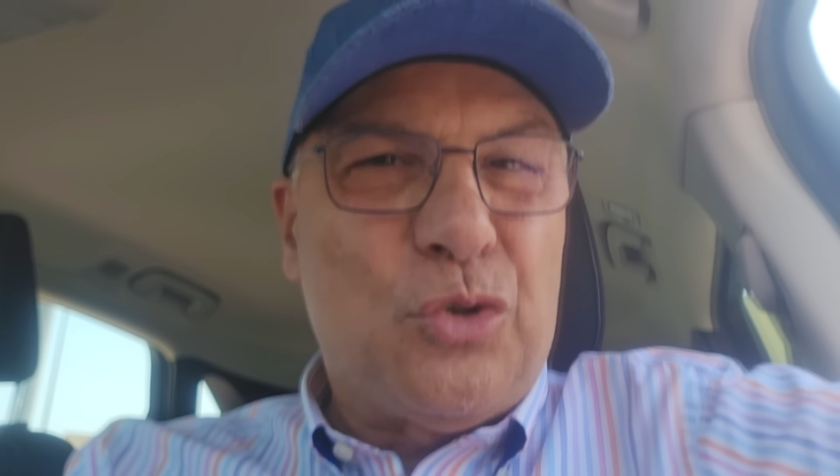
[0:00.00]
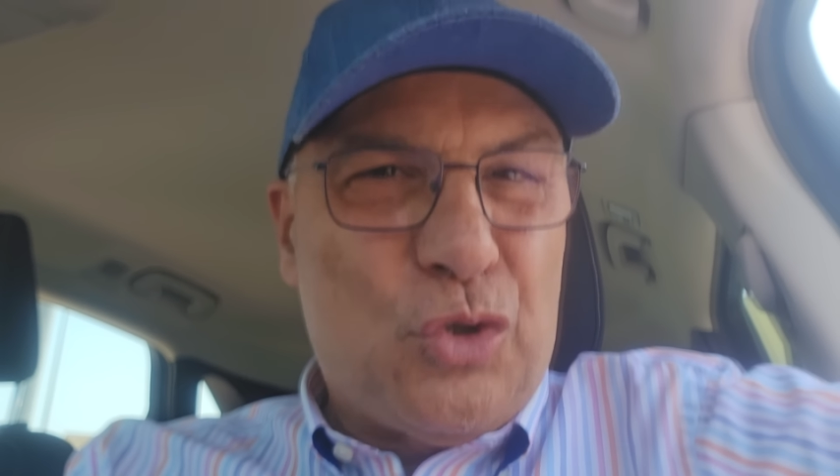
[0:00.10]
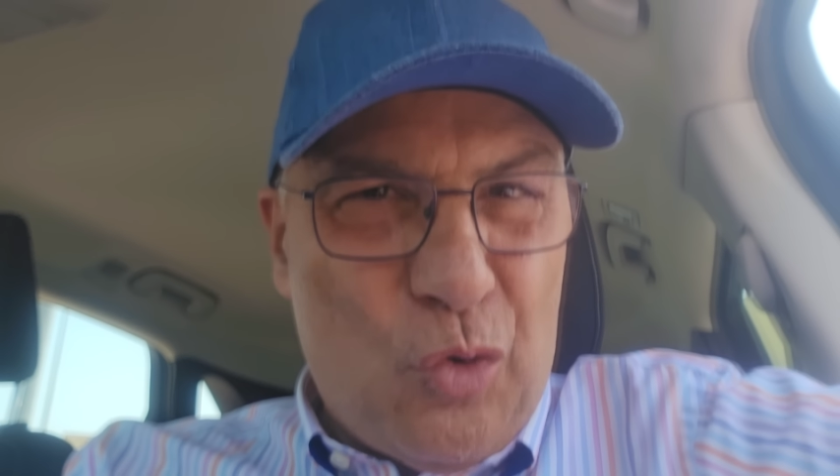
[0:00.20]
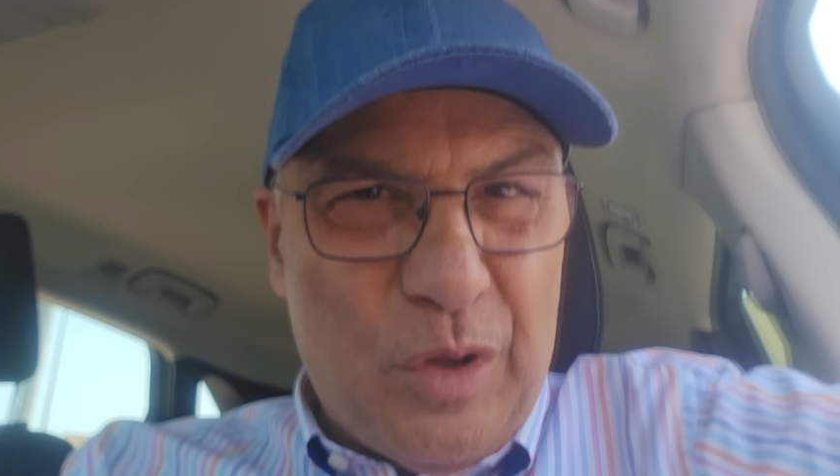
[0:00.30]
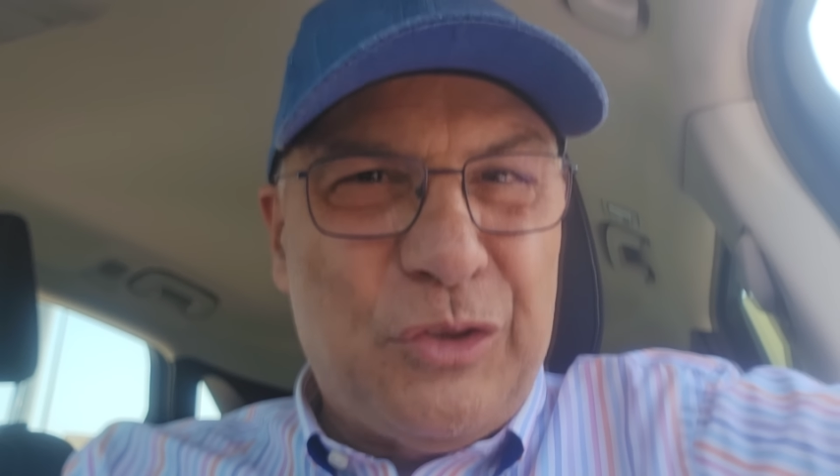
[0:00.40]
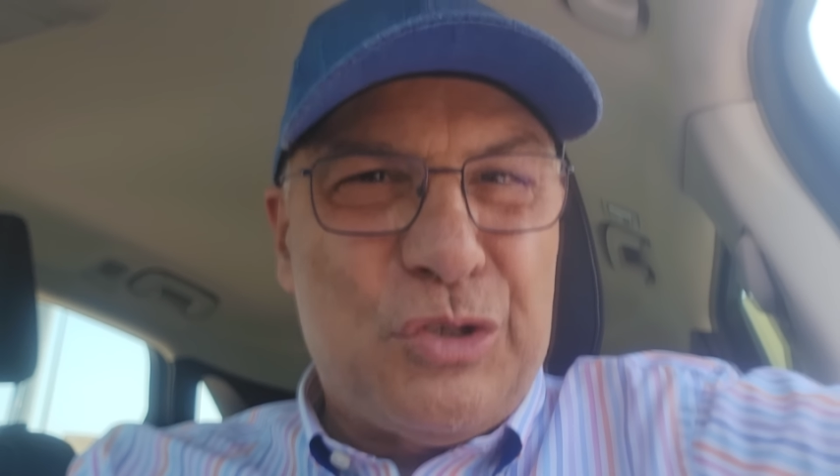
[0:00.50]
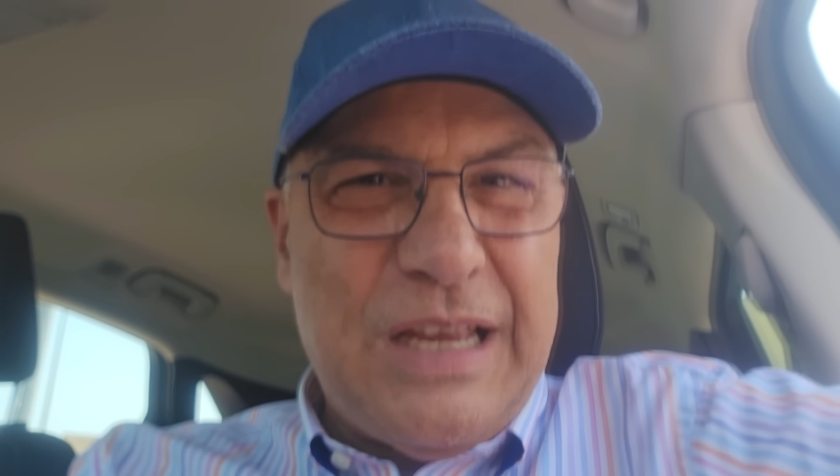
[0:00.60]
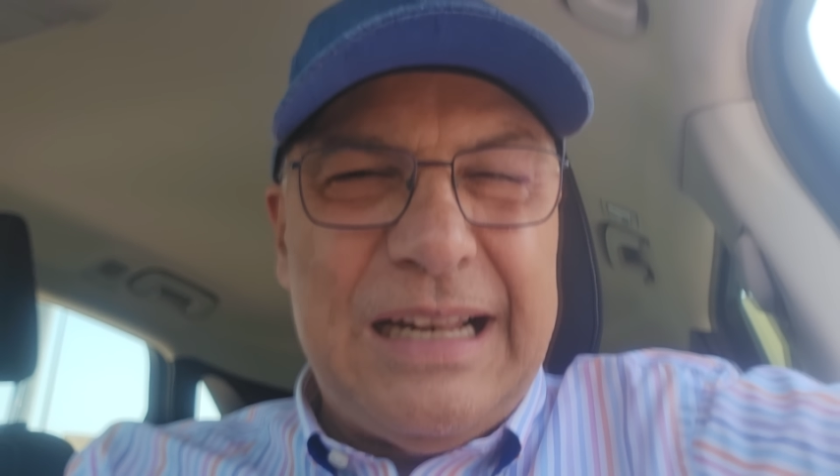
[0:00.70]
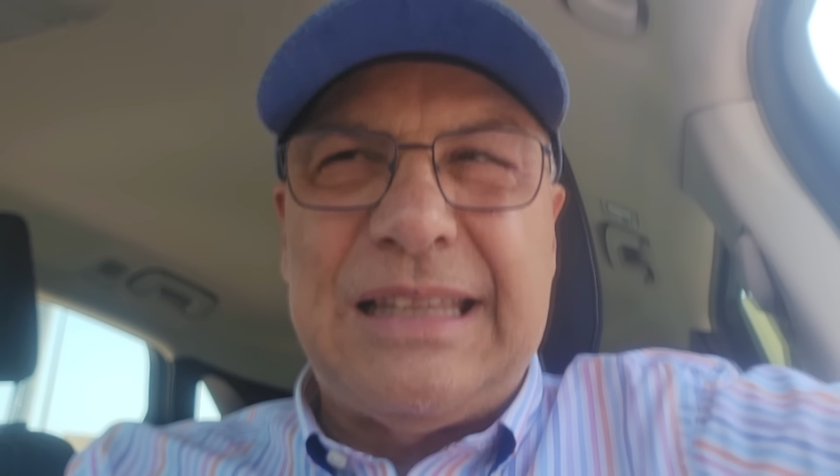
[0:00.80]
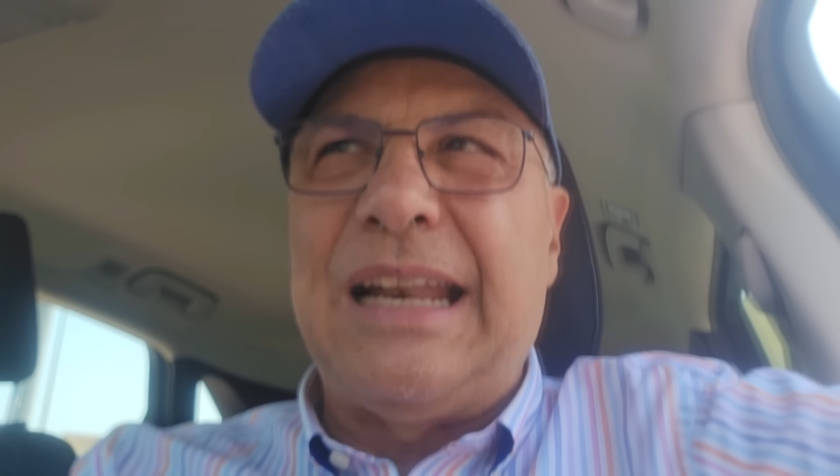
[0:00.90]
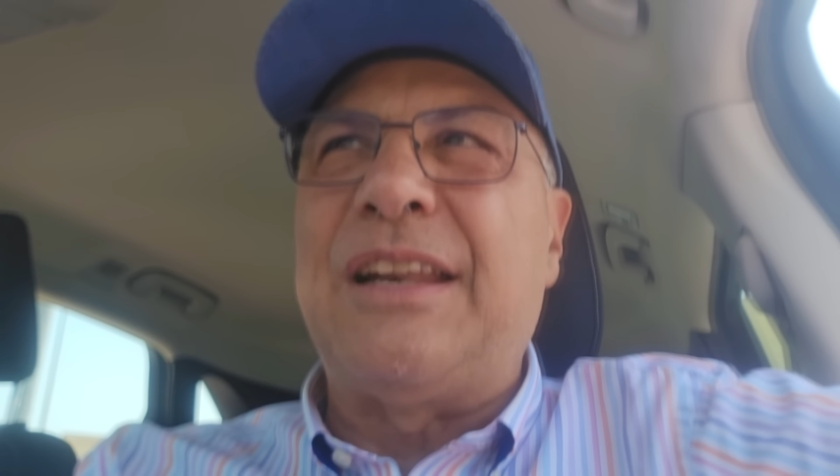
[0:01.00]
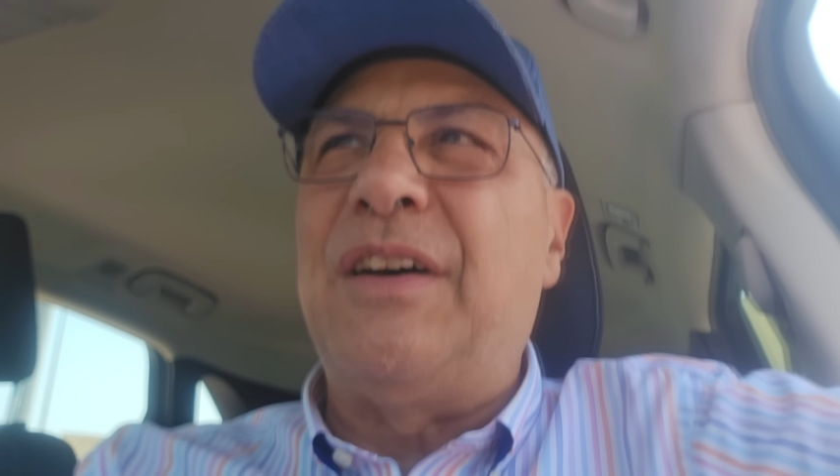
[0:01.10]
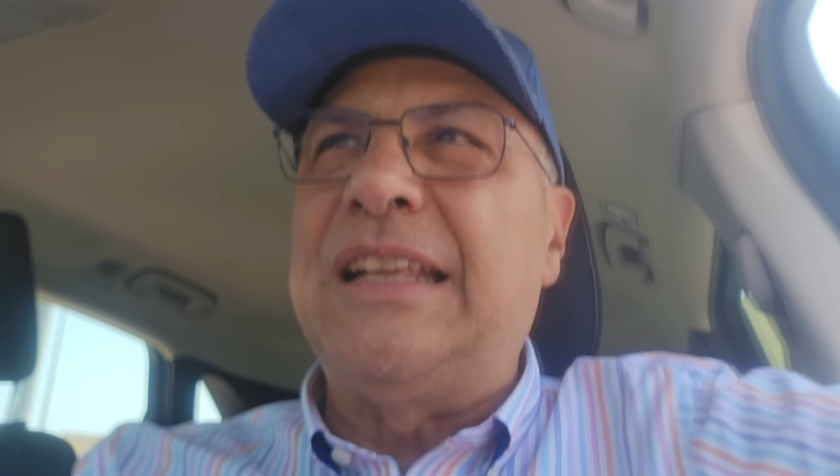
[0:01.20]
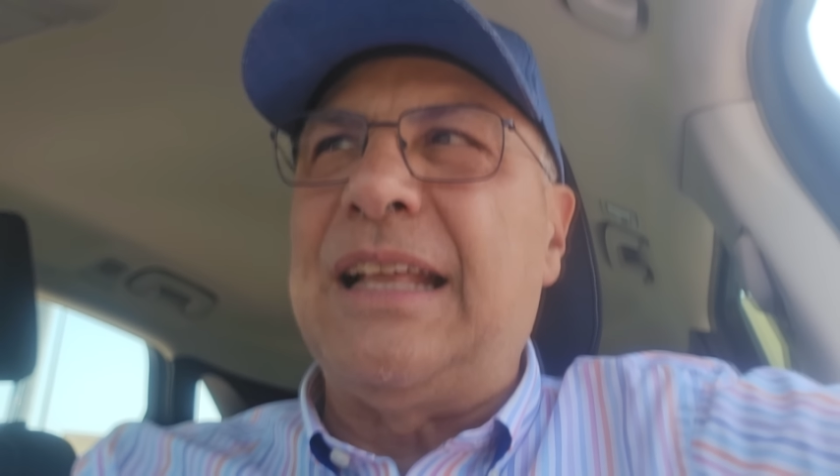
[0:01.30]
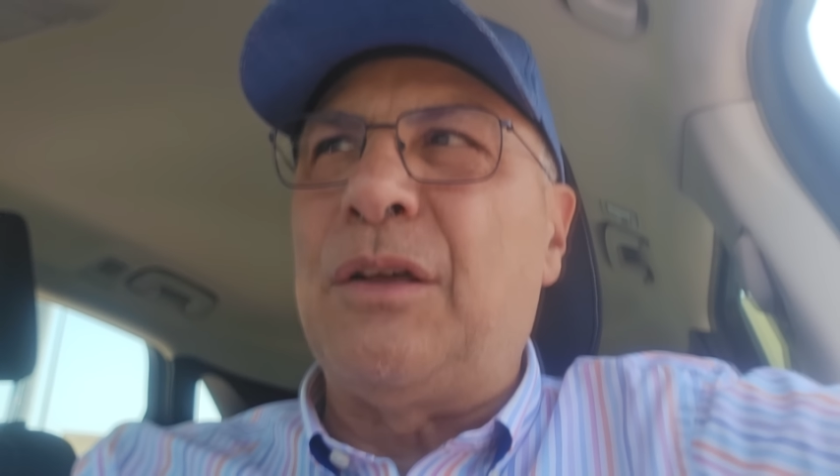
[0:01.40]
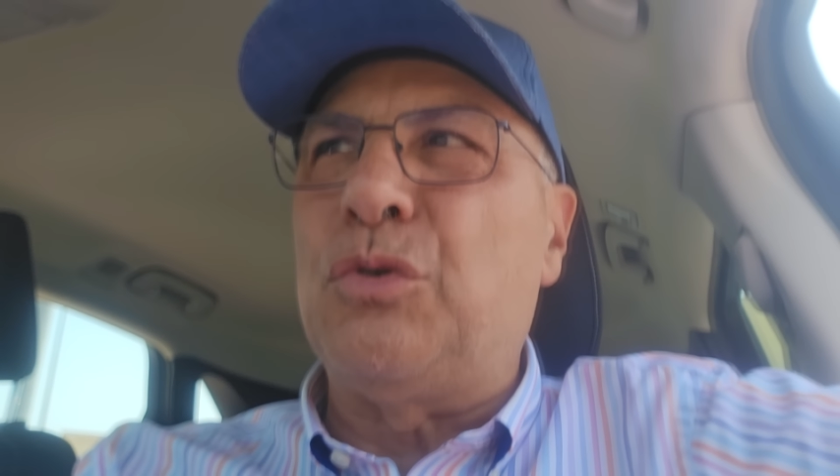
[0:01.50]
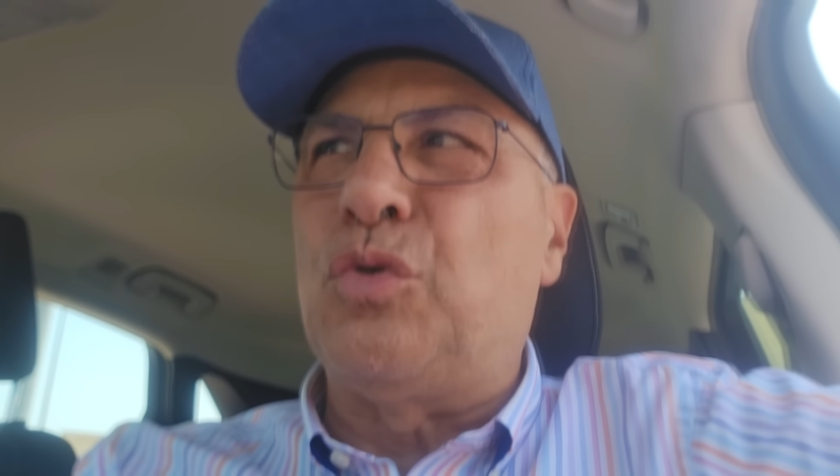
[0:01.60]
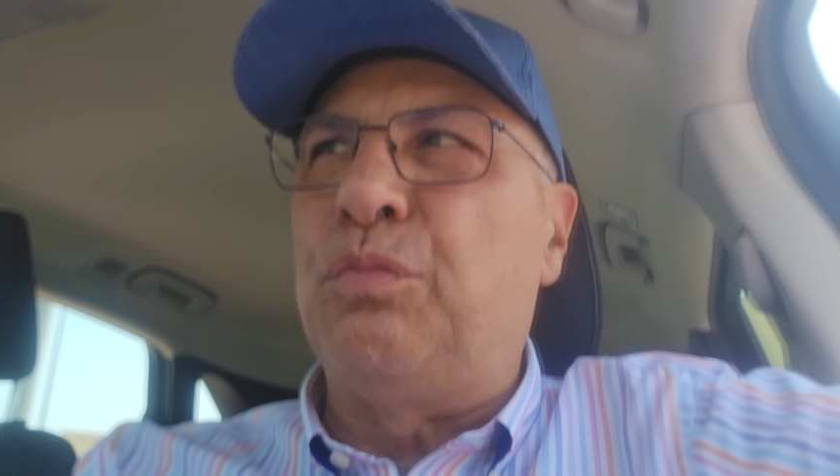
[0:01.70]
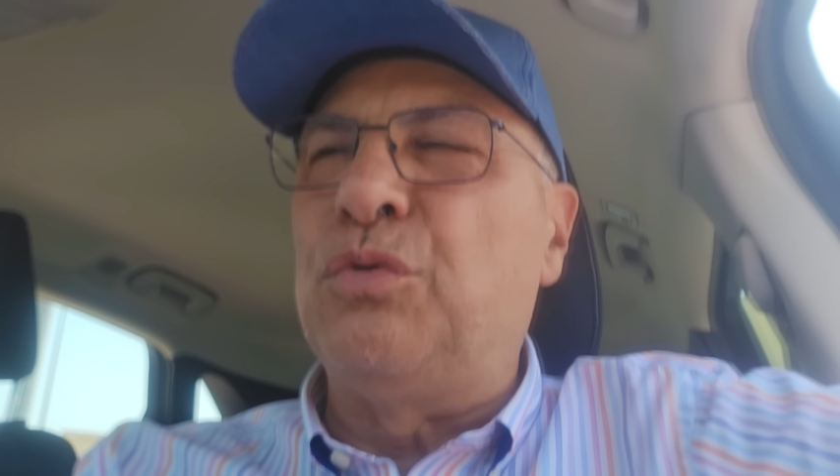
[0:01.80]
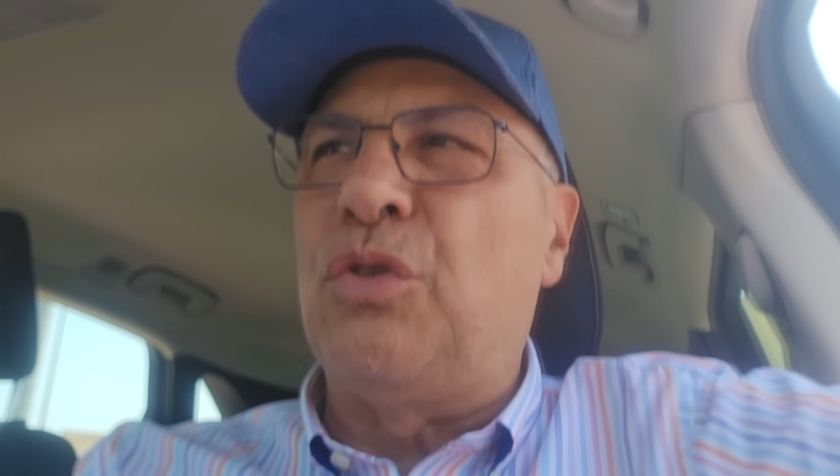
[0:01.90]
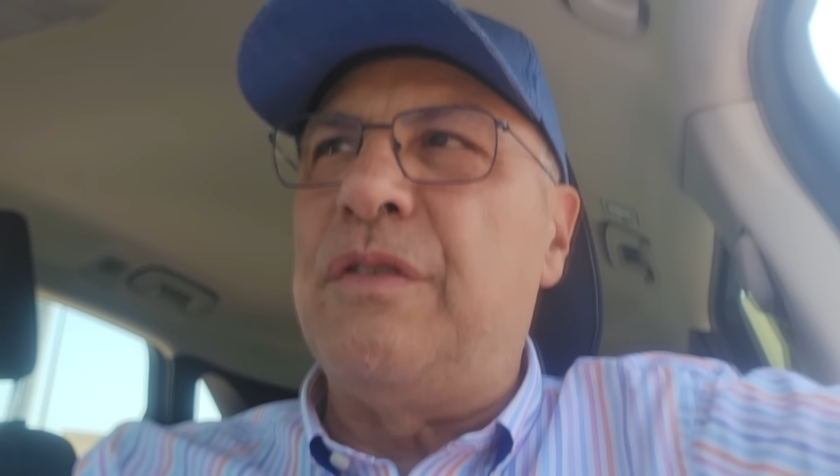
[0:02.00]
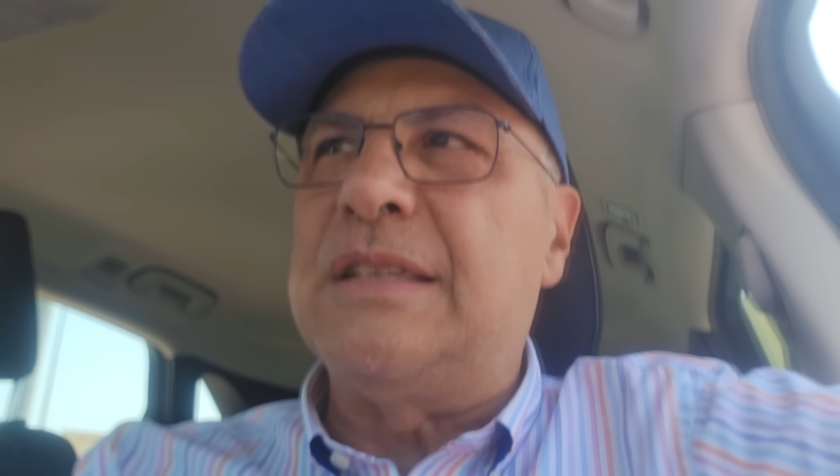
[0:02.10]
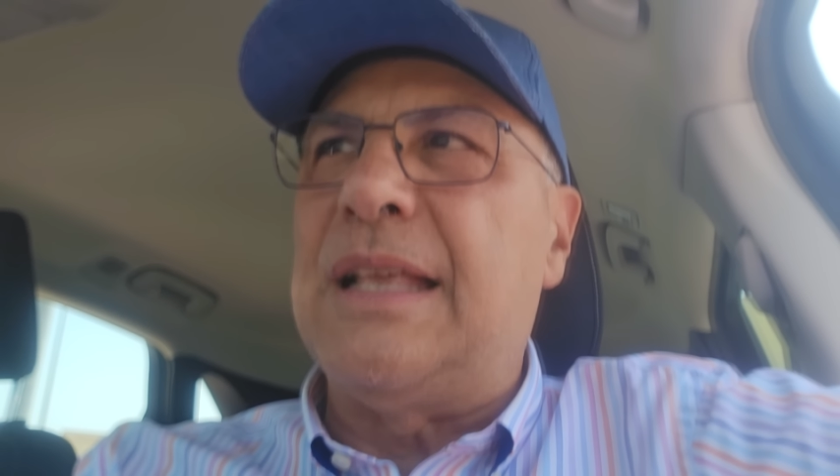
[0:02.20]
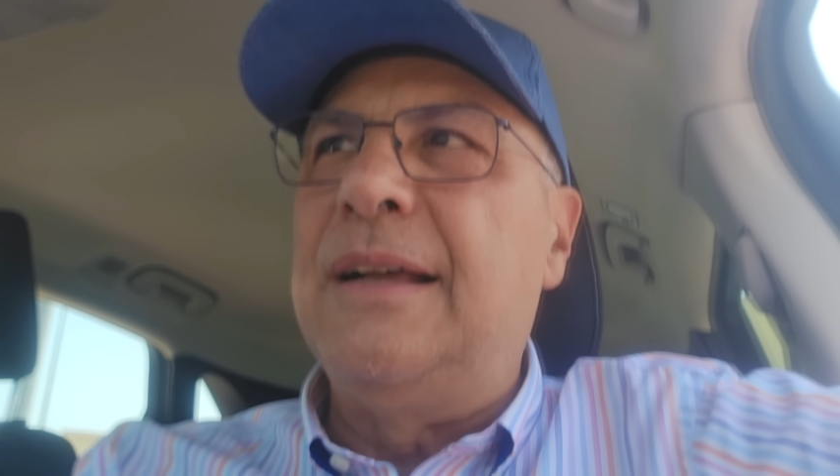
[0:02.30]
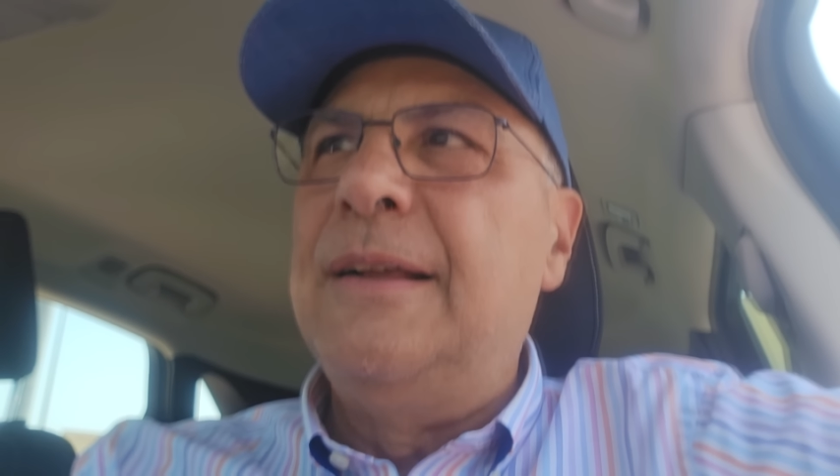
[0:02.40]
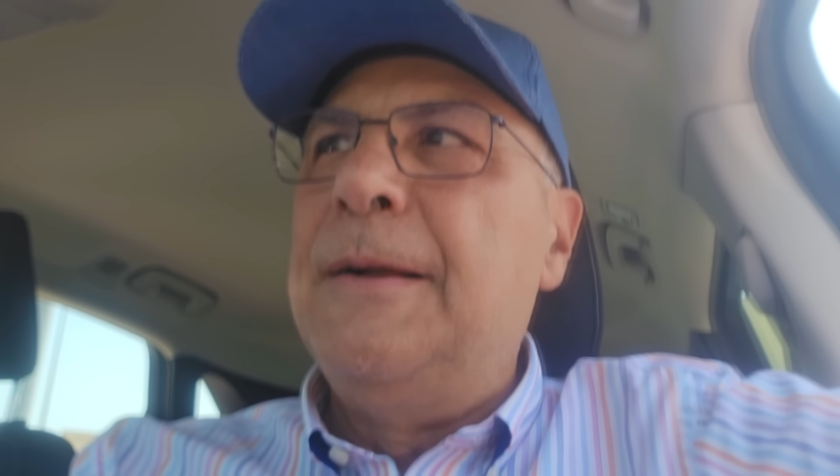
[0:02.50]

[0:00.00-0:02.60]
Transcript: so quanto sia alta la rivalità da questo punto di vista,